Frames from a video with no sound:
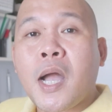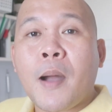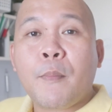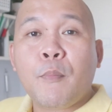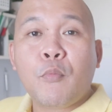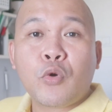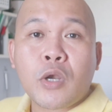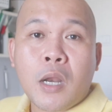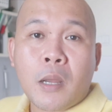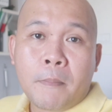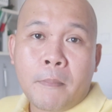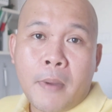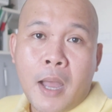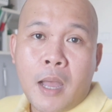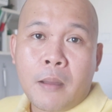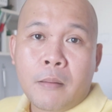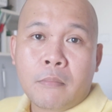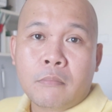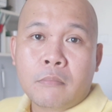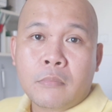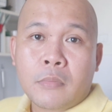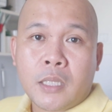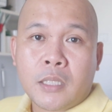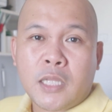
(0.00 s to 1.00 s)
mag-amo na,
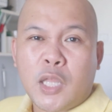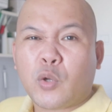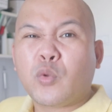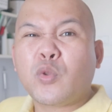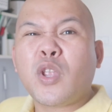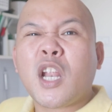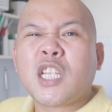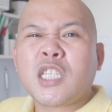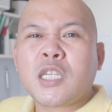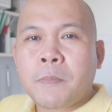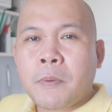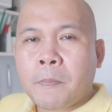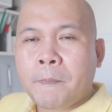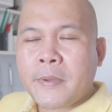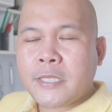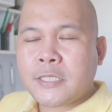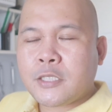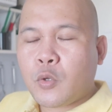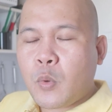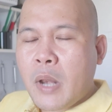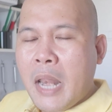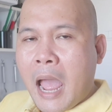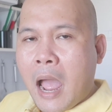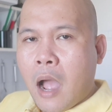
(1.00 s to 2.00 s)
ma'am. Hindi ko na lang siya pagpa
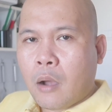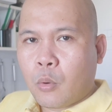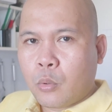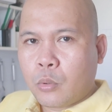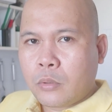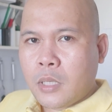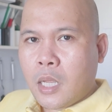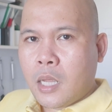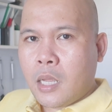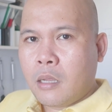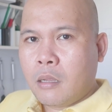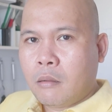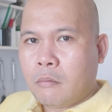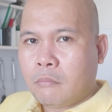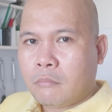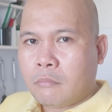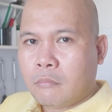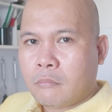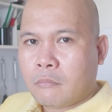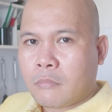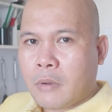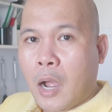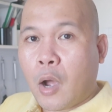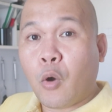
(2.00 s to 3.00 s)
ah.
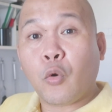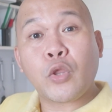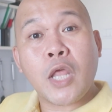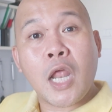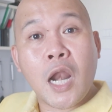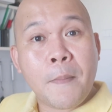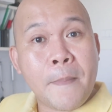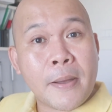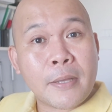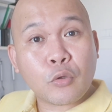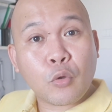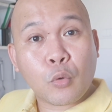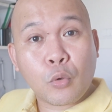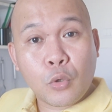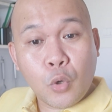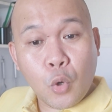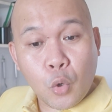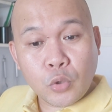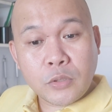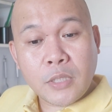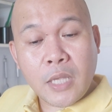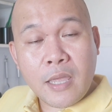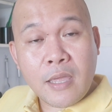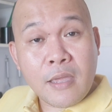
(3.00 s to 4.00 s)
Ako na lang
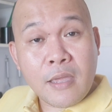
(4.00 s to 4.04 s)
matudlo sa